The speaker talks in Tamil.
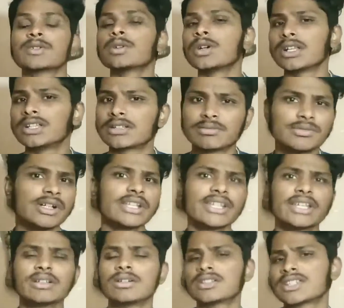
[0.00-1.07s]
ஸோ அதுக்கு முன்னாடி
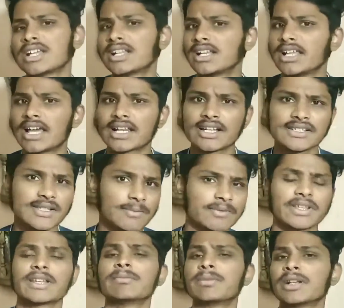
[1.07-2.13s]
என்னோட சேனல் யார் யார்
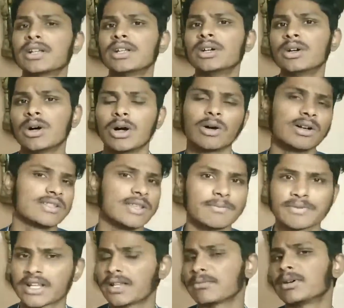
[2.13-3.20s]
சப்ஸ்கிரைப் பண்ணலையோ அவங்க
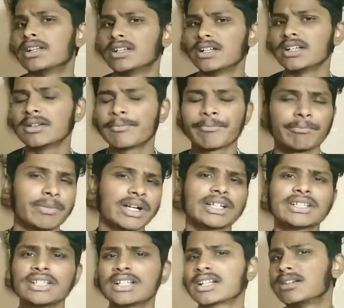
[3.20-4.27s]
சப்ஸ்கிரைப் பண்ணுங்க
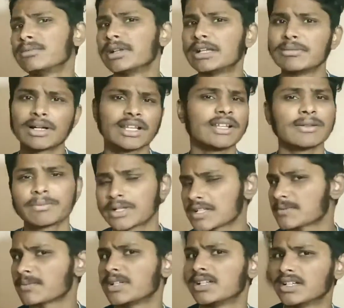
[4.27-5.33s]
பக்கத்தில் இருக்க பெல் பட்டனை
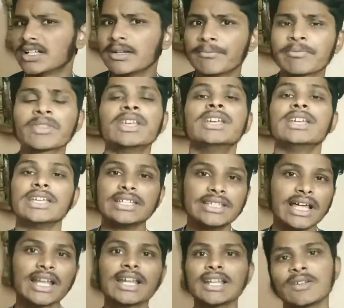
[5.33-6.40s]
ப்ரெஸ் பண்ணுங்க
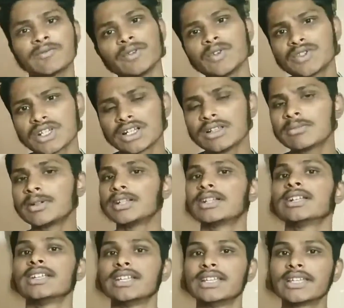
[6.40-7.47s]
இதெல்லாம் நான் ஃபியூச்சரில்
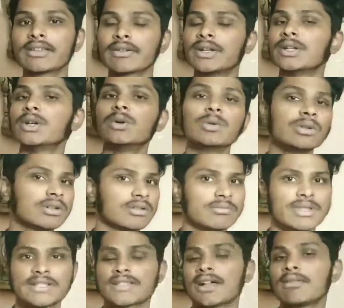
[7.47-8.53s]
பண்ணுற எந்த வீடியோ உங்களுக்கு
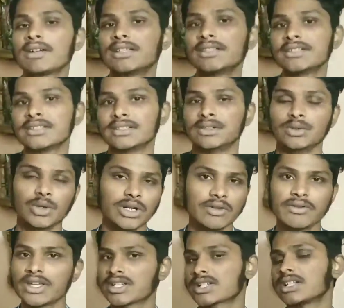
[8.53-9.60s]
மிஸ் ஆகாது
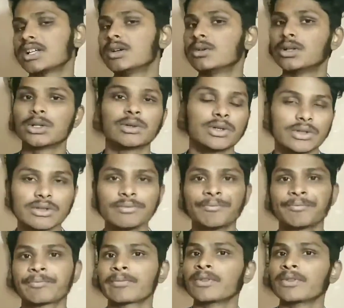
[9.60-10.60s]
நோட்டிஃபிகேஷனாக உங்களுக்கு வரும்